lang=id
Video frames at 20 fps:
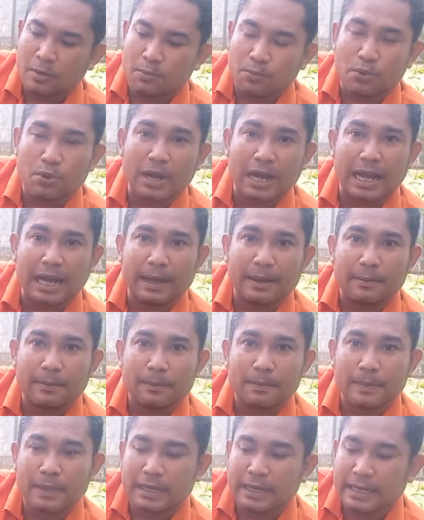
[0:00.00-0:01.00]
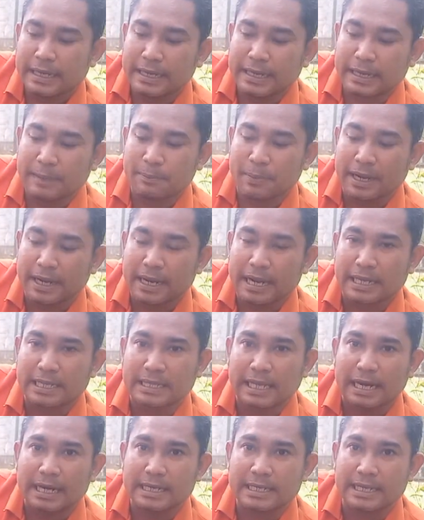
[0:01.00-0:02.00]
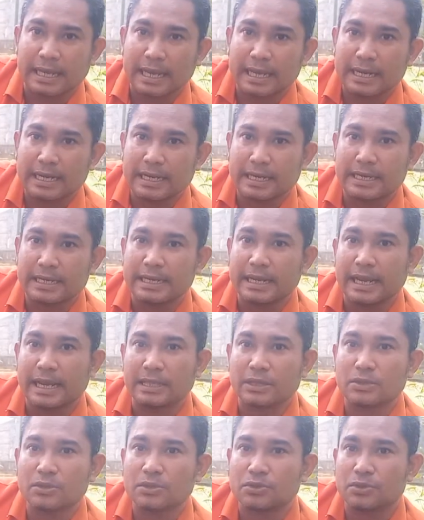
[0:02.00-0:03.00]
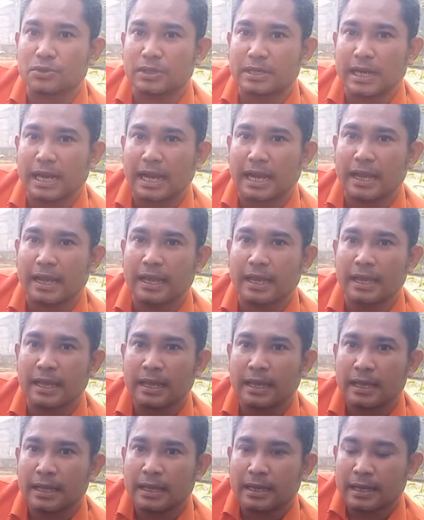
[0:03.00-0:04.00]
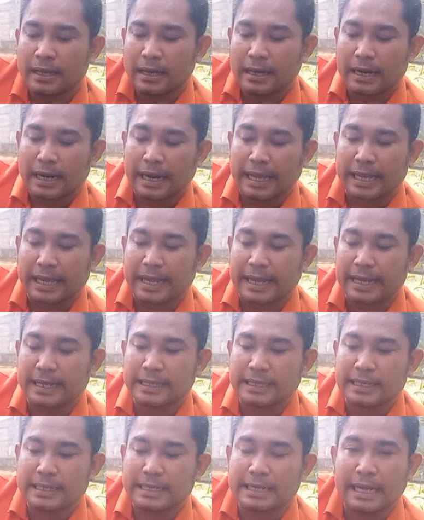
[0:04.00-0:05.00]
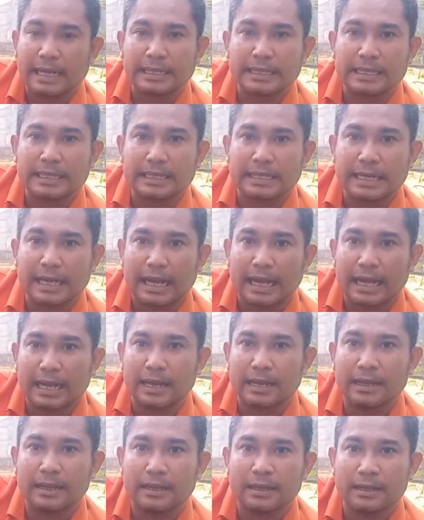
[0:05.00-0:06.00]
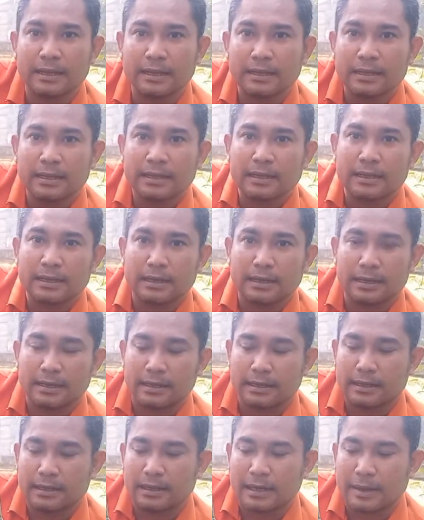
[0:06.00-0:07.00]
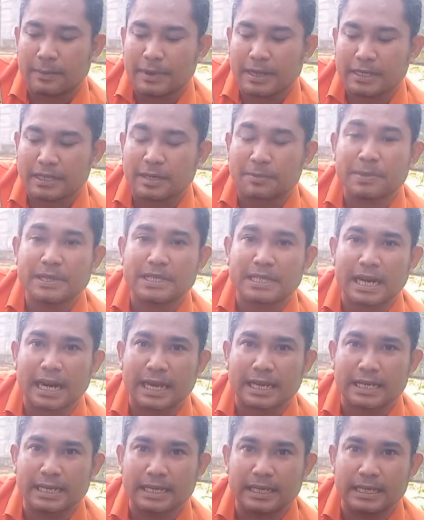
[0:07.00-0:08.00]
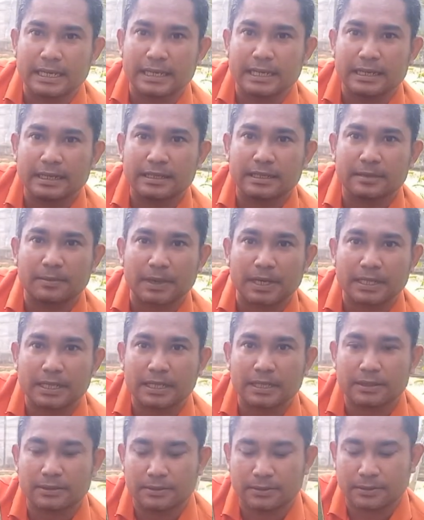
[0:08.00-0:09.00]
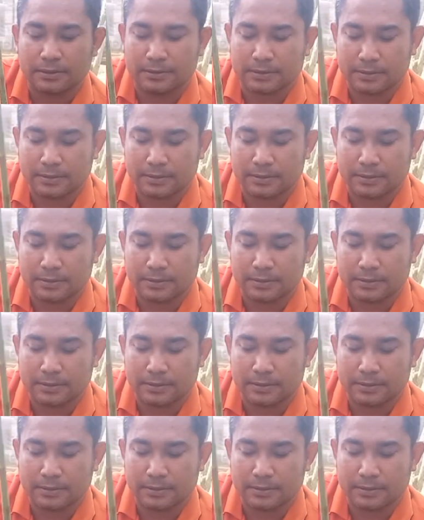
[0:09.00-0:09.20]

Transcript: buka ini pengikat talinya ini dia itu sudah lengket dan tidak eh, apa terpisah lagi seperti itu